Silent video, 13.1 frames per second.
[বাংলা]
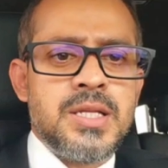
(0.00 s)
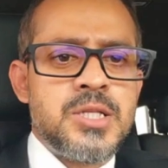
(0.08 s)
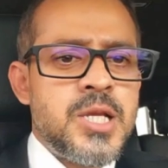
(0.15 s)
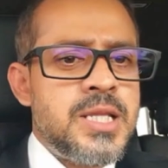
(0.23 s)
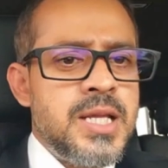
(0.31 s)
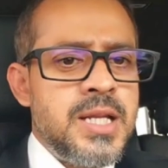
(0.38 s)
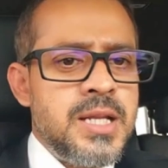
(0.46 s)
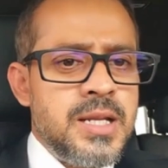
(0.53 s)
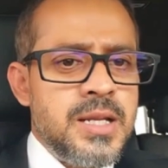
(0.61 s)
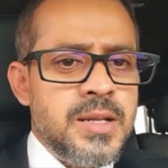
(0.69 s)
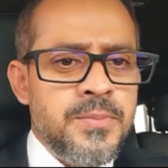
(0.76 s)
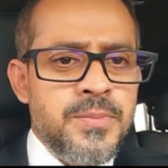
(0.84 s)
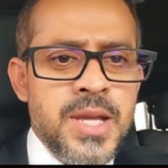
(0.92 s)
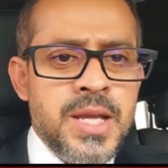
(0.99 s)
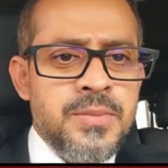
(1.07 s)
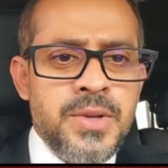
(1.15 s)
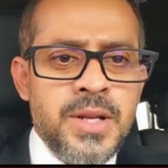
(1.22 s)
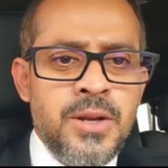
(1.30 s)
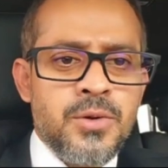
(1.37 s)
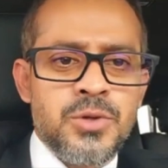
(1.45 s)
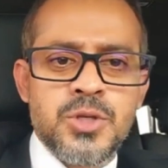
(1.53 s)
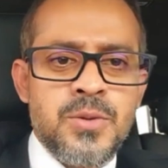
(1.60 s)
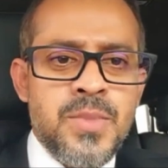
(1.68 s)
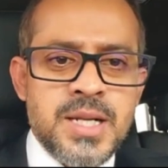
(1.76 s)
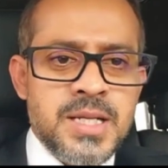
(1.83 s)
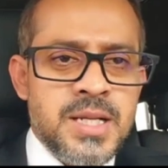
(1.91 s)
সেদিন বিএনপির লোকজন
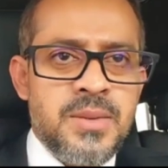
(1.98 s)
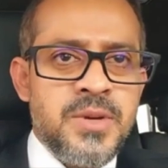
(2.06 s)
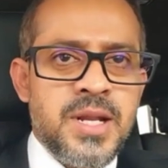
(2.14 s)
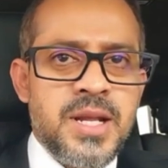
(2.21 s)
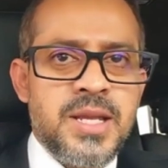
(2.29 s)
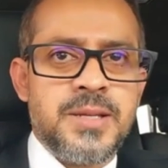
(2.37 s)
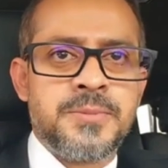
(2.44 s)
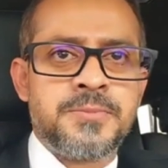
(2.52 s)
মাঠে নামে নাই